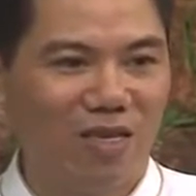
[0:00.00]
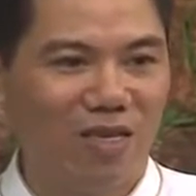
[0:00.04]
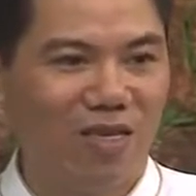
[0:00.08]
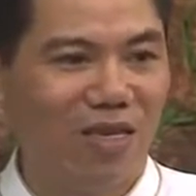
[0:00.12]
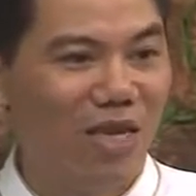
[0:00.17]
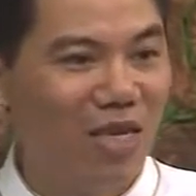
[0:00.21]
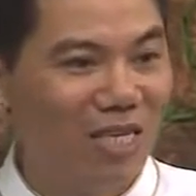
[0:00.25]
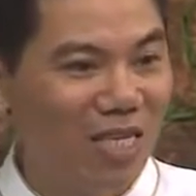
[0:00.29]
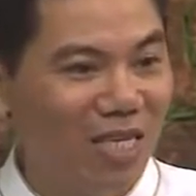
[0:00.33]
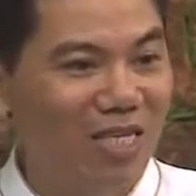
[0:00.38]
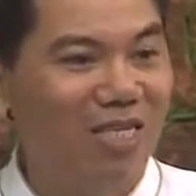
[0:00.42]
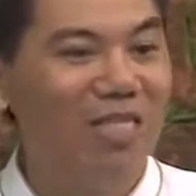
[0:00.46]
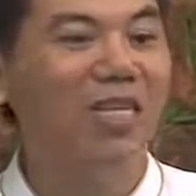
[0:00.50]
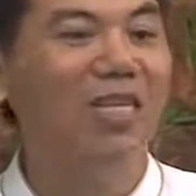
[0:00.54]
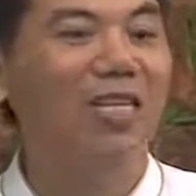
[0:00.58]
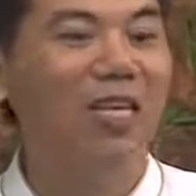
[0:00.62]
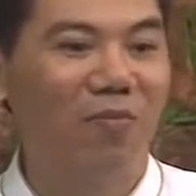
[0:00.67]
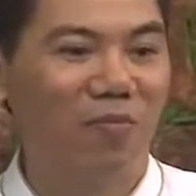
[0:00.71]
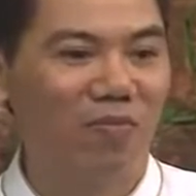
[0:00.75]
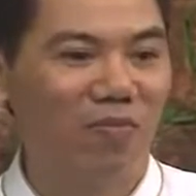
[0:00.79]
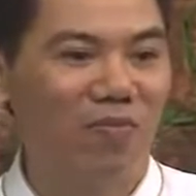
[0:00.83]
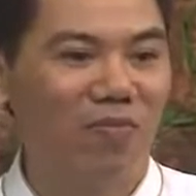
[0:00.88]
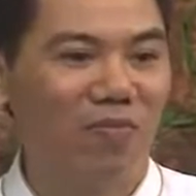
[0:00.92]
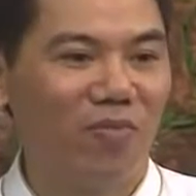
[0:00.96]
thì đấy chính là chánh
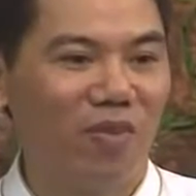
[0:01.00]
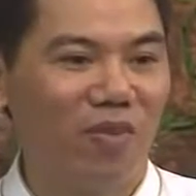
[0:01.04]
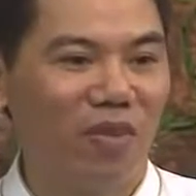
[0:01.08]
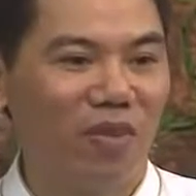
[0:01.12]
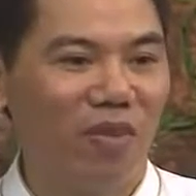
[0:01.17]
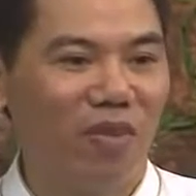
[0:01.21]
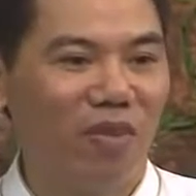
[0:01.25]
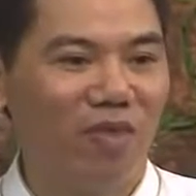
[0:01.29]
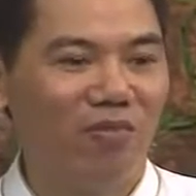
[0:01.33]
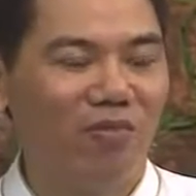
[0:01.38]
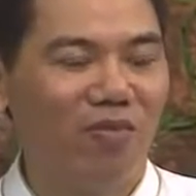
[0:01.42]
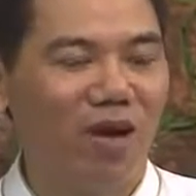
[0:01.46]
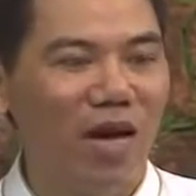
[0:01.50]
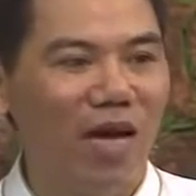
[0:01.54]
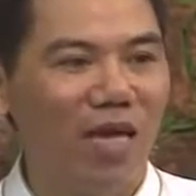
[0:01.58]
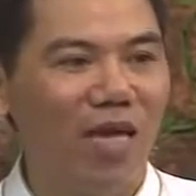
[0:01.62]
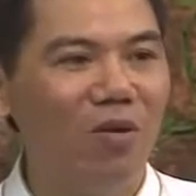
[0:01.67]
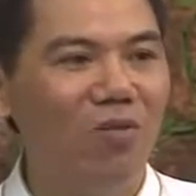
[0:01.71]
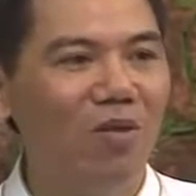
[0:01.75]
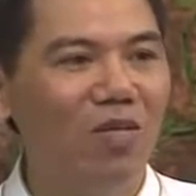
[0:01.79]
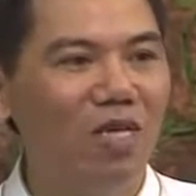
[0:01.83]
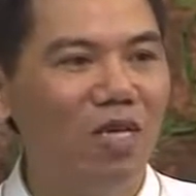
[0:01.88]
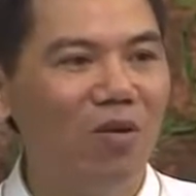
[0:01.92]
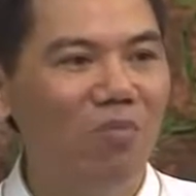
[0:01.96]
niệm. Và
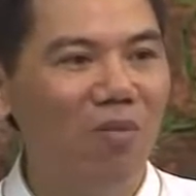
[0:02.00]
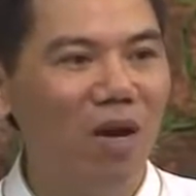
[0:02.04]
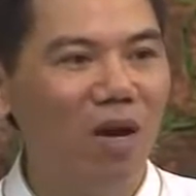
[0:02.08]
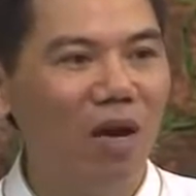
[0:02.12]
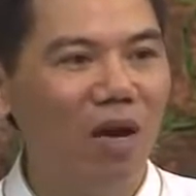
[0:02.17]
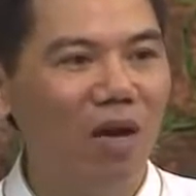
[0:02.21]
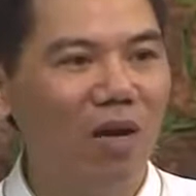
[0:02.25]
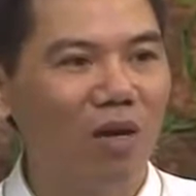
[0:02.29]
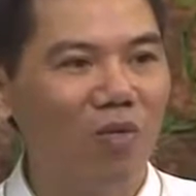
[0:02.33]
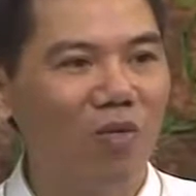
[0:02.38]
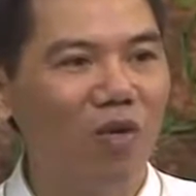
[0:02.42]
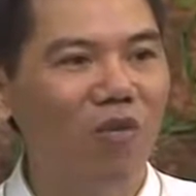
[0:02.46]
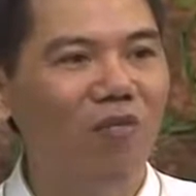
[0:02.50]
nếu như mà